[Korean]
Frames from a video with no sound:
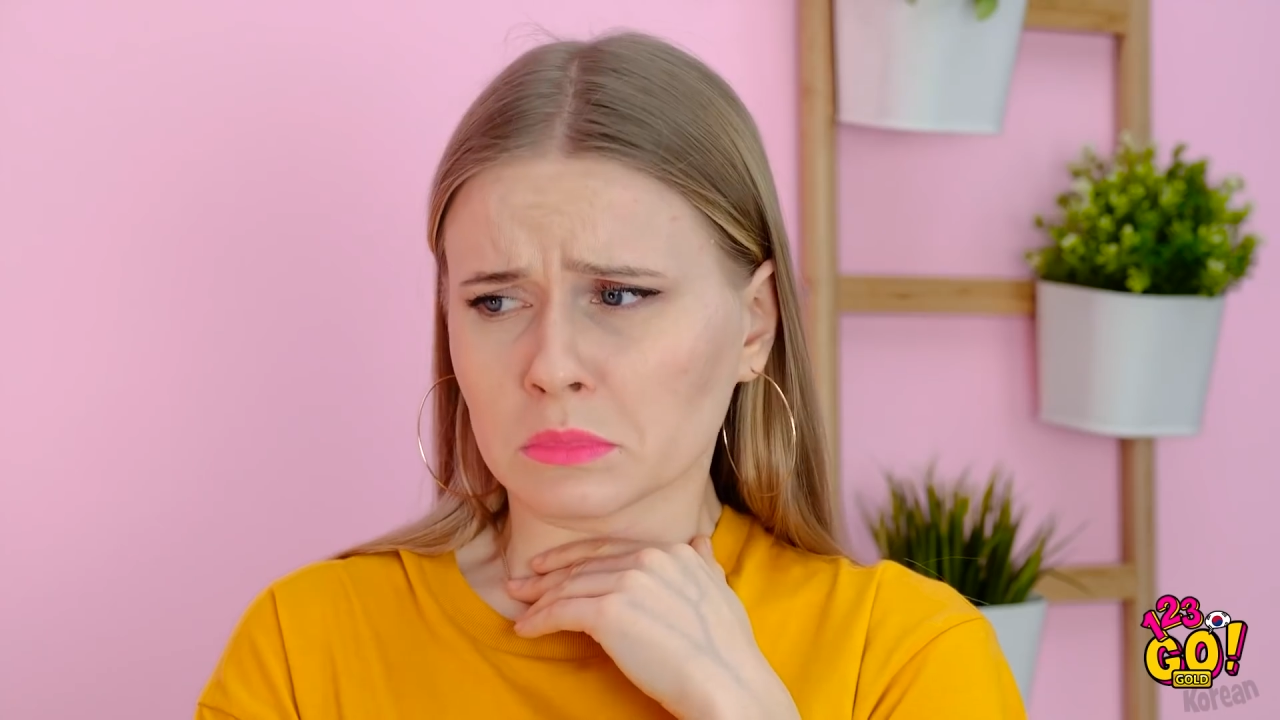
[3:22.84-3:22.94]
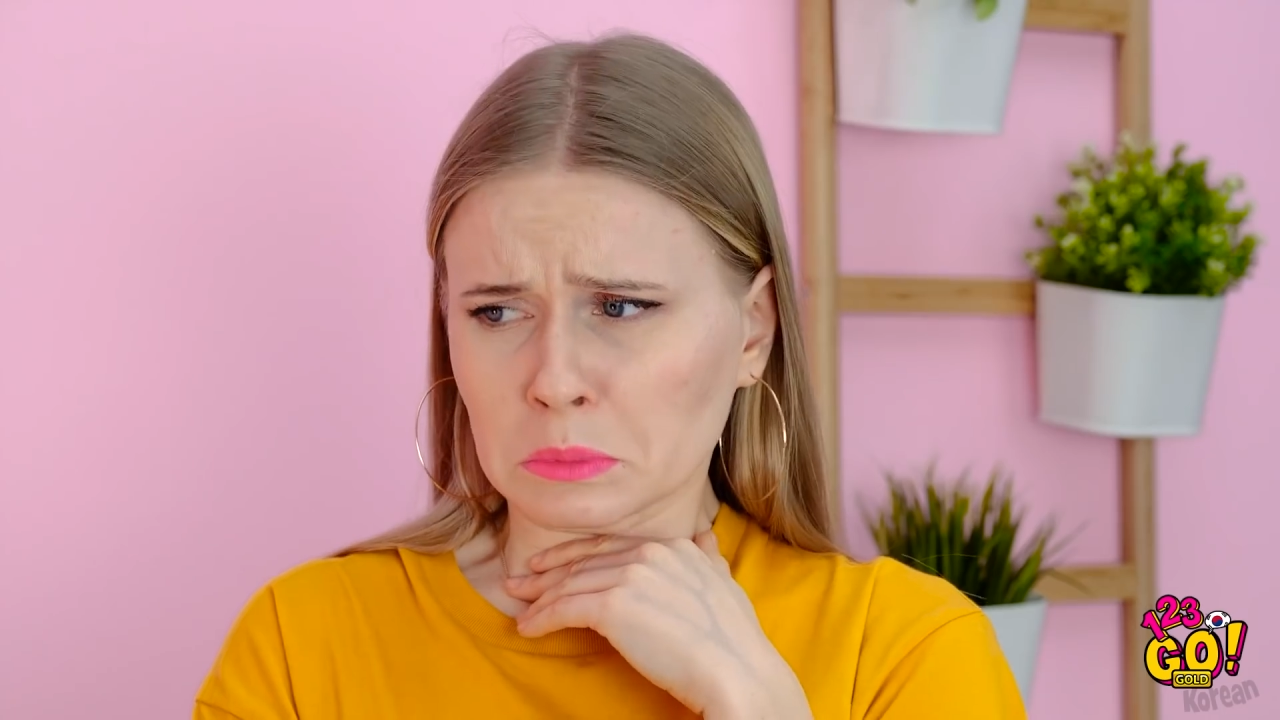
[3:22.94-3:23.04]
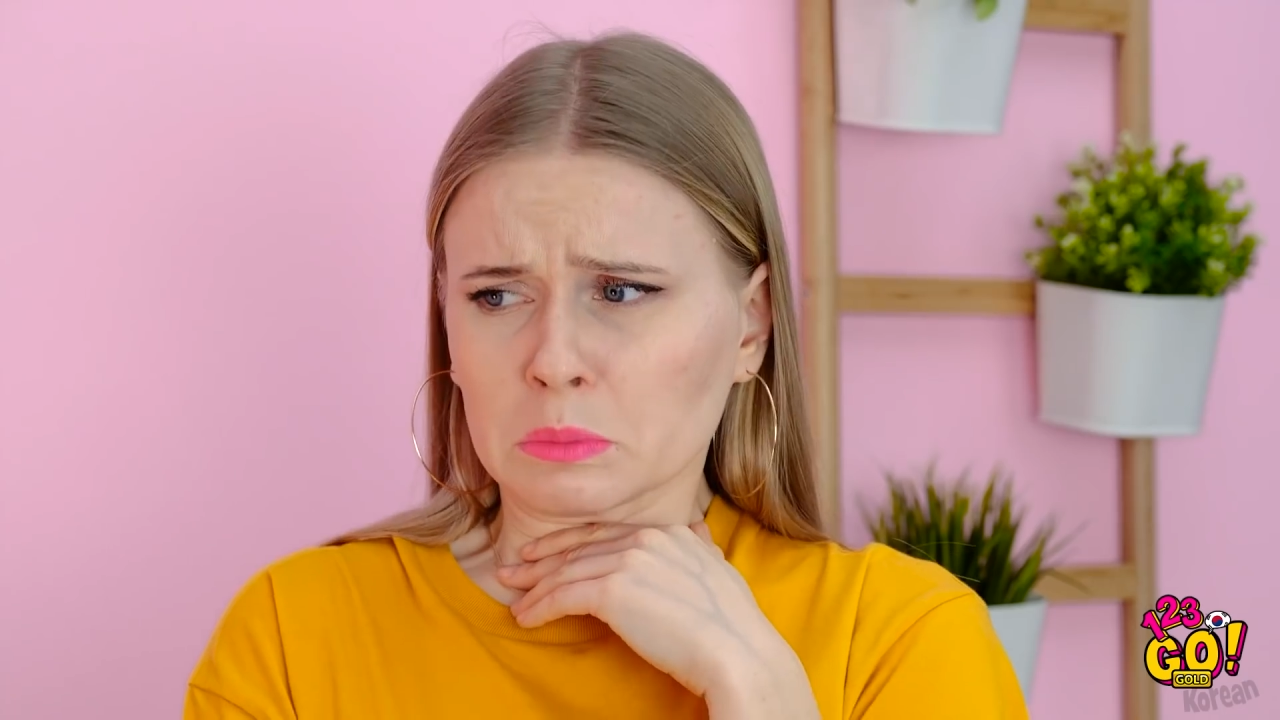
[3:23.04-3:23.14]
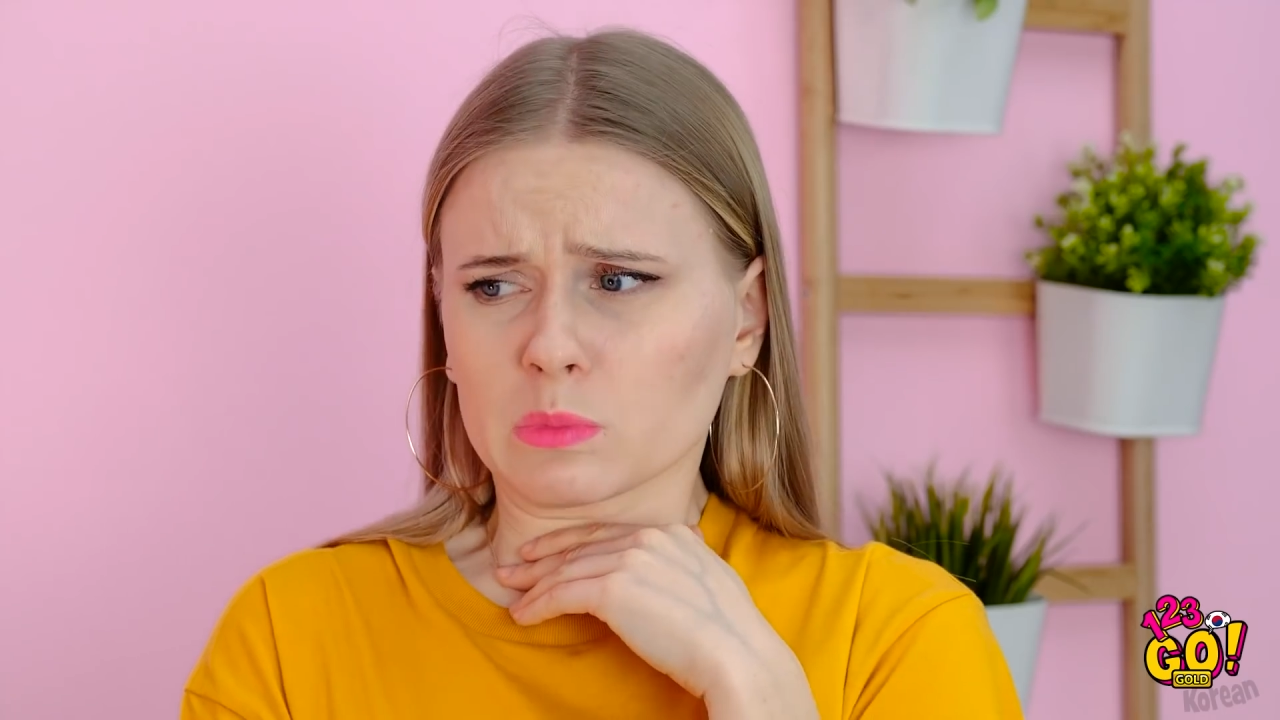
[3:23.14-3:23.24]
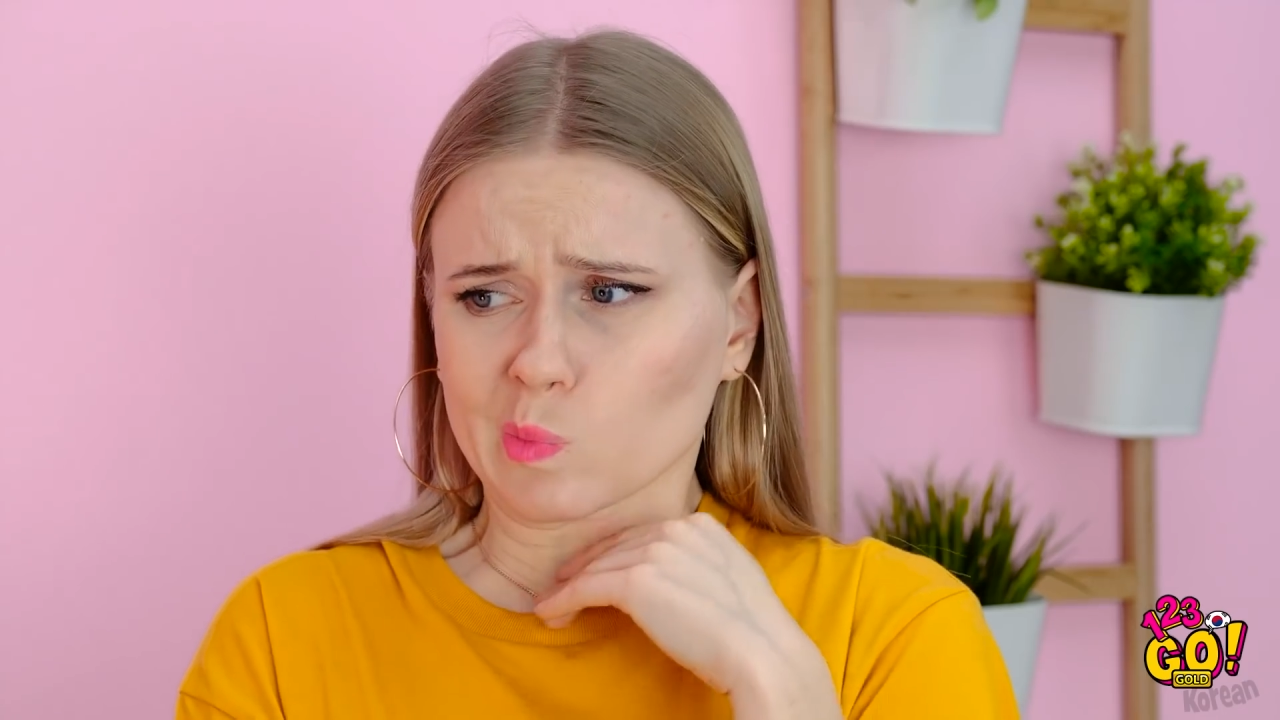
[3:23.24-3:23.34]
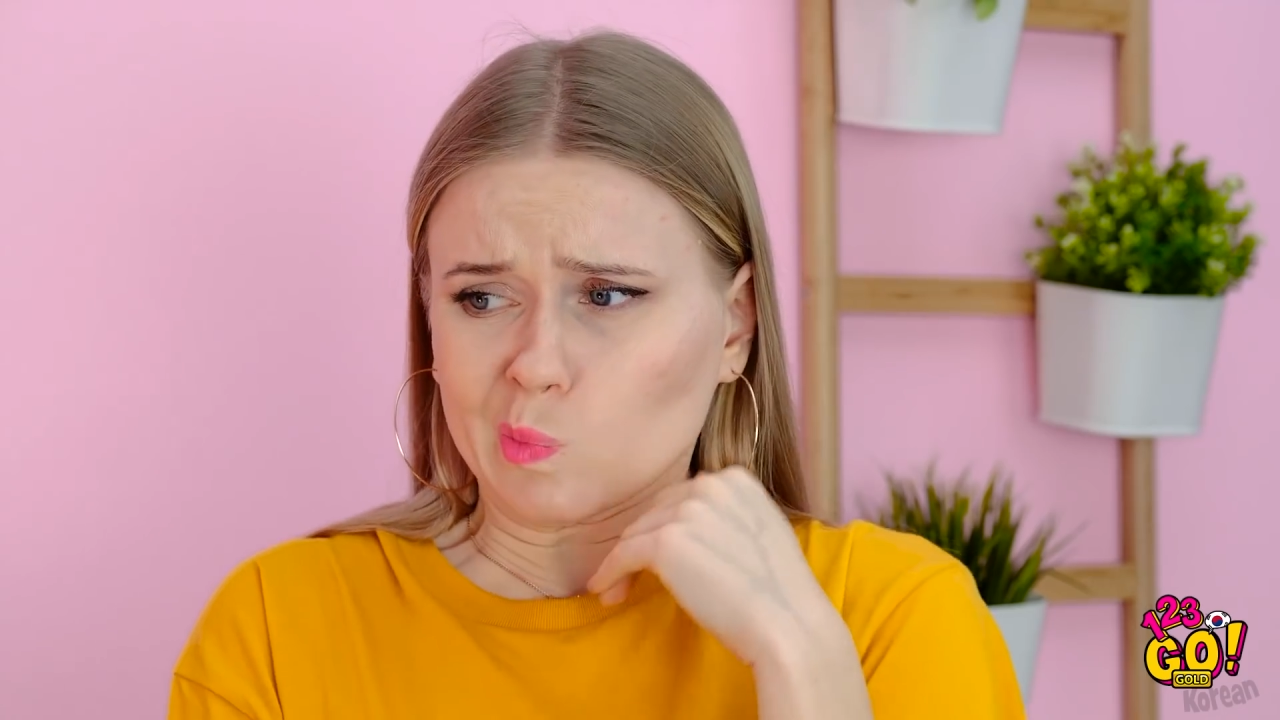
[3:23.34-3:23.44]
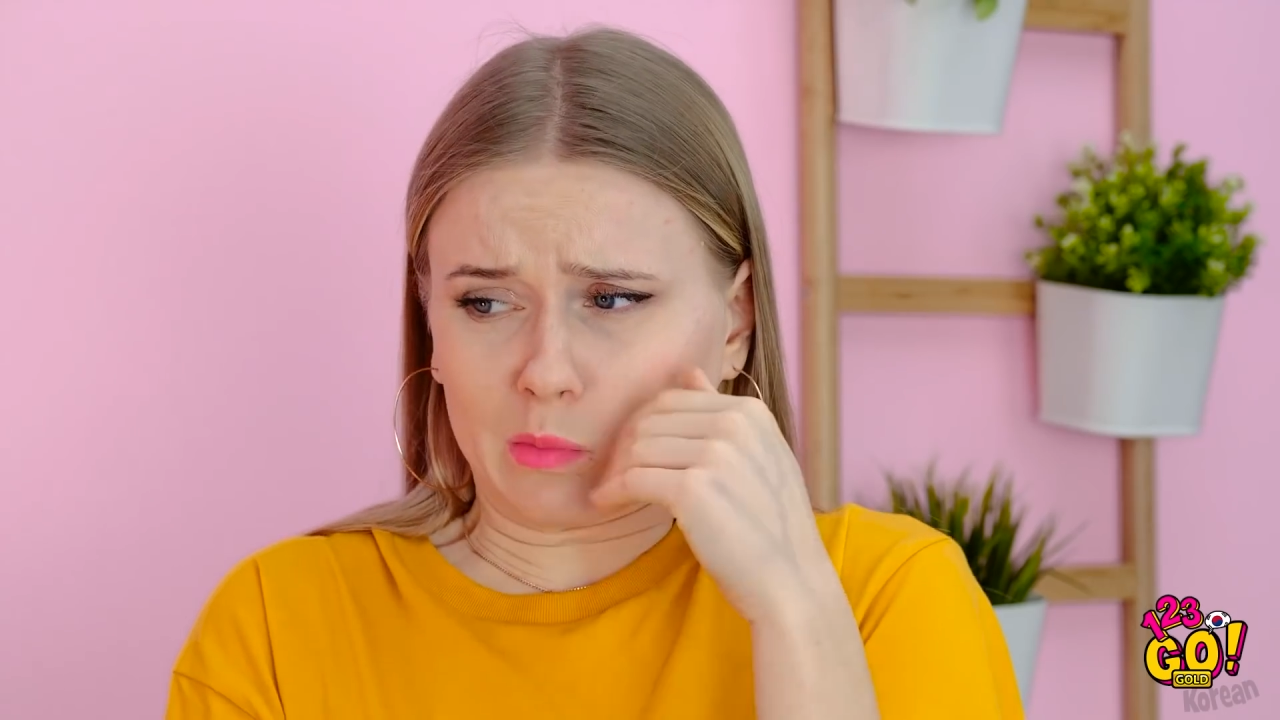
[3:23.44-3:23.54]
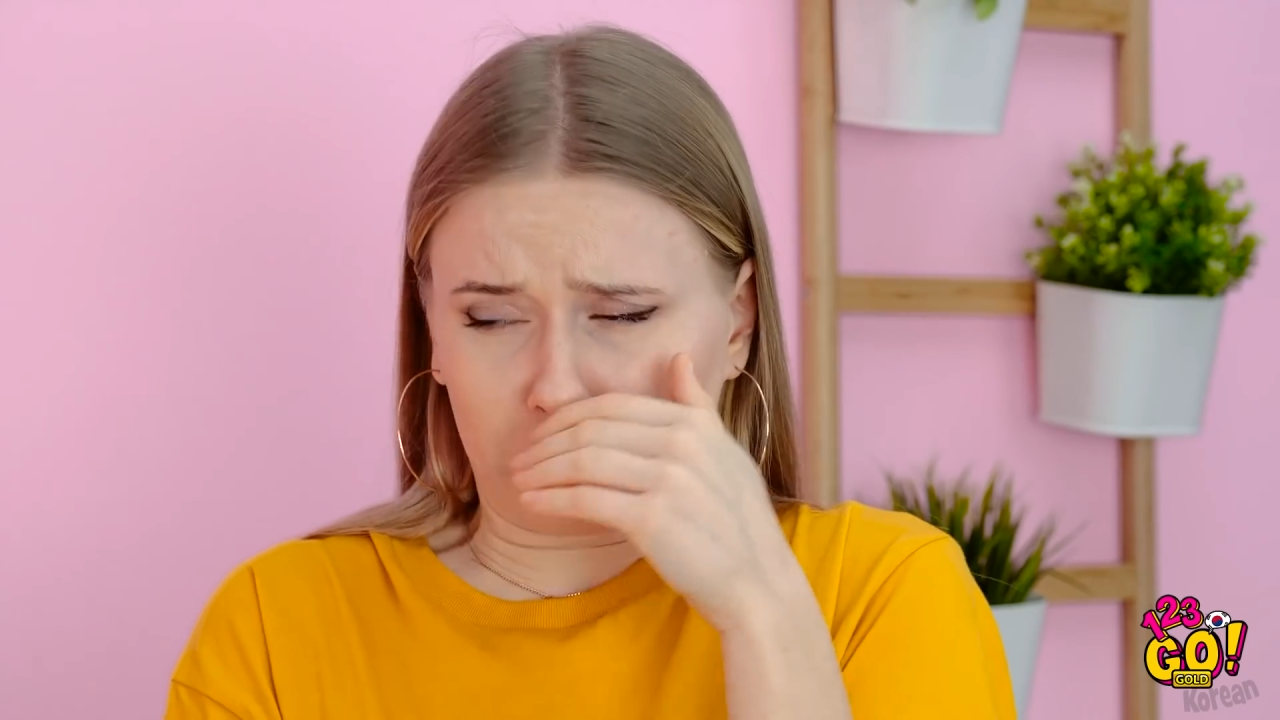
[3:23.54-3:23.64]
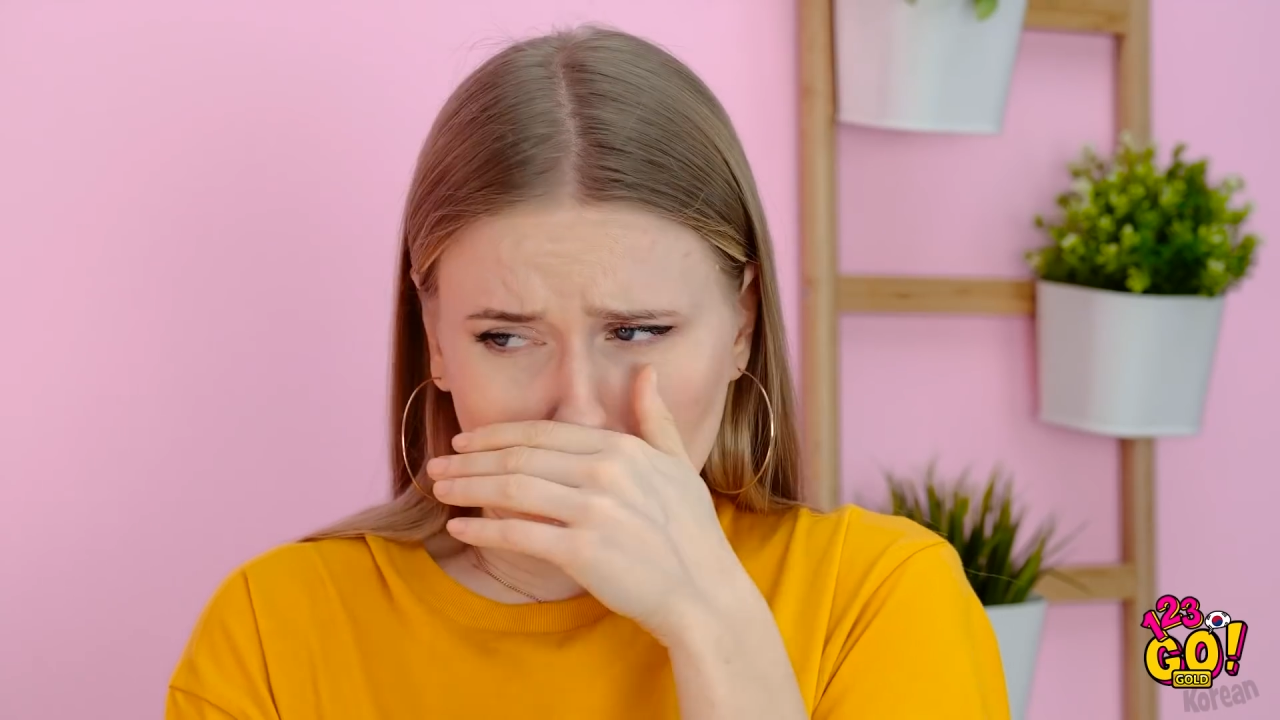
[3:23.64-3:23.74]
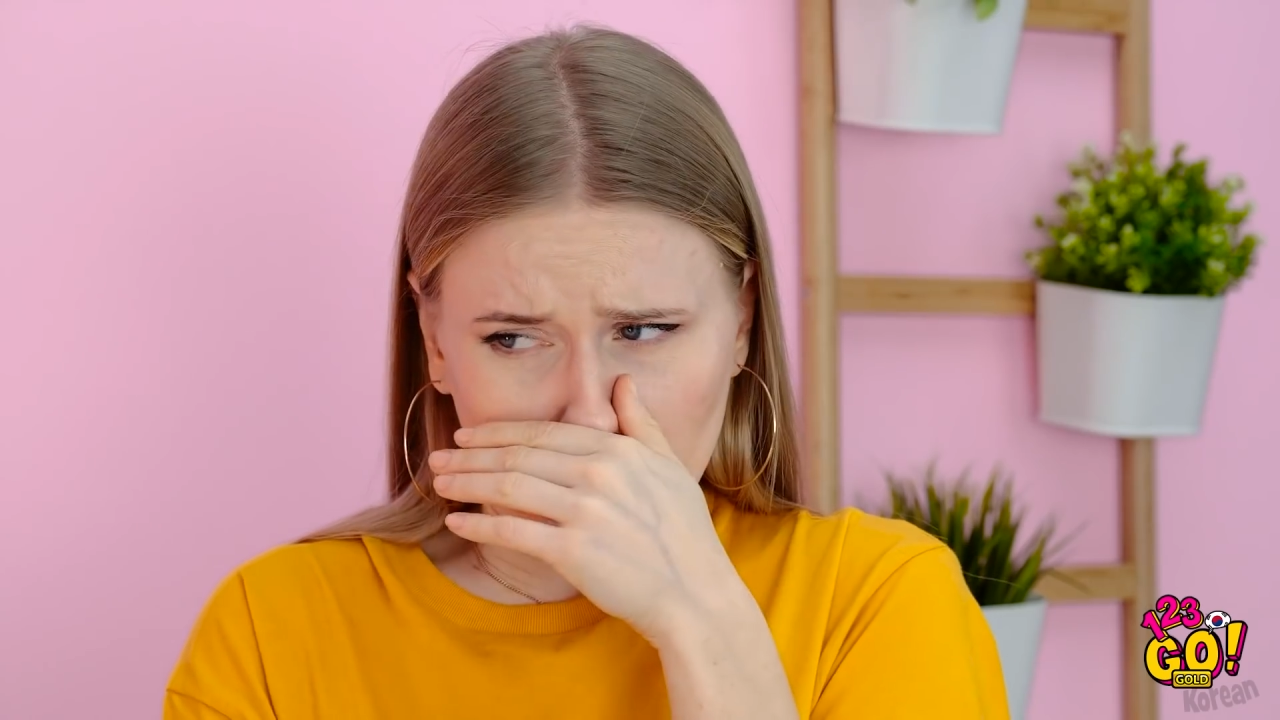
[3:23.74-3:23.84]
정도 푹
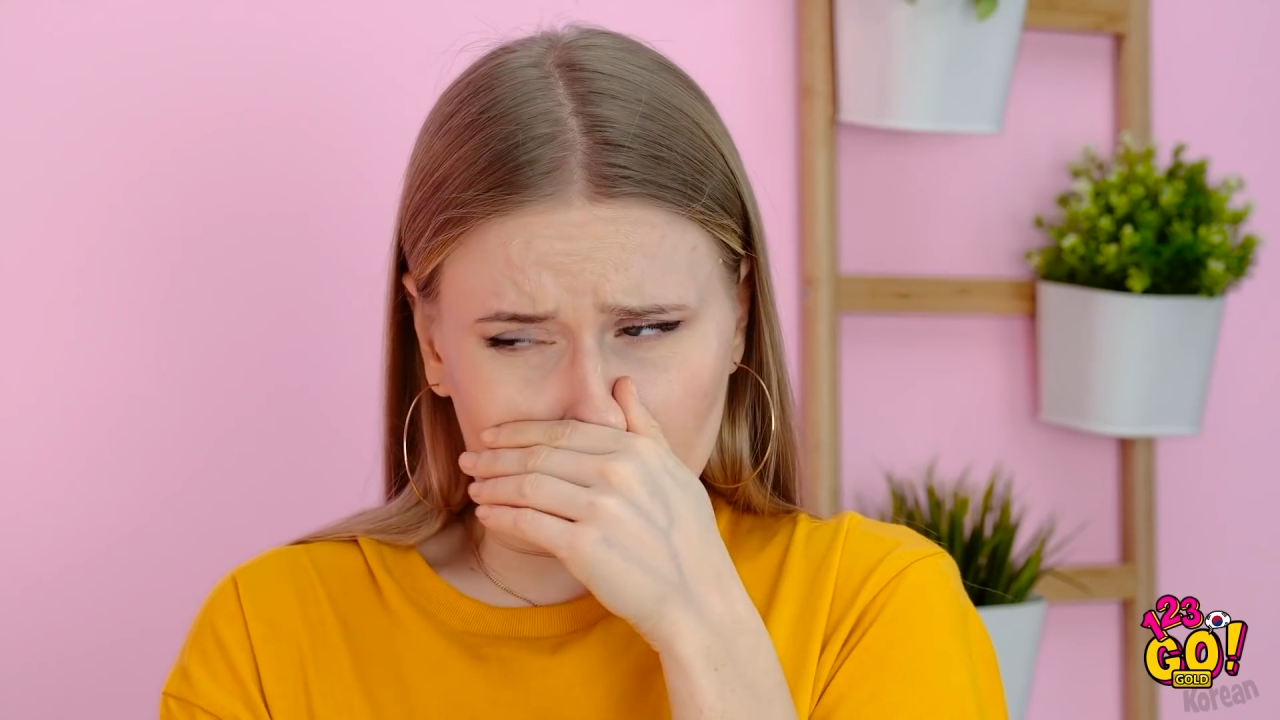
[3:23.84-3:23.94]
쉬면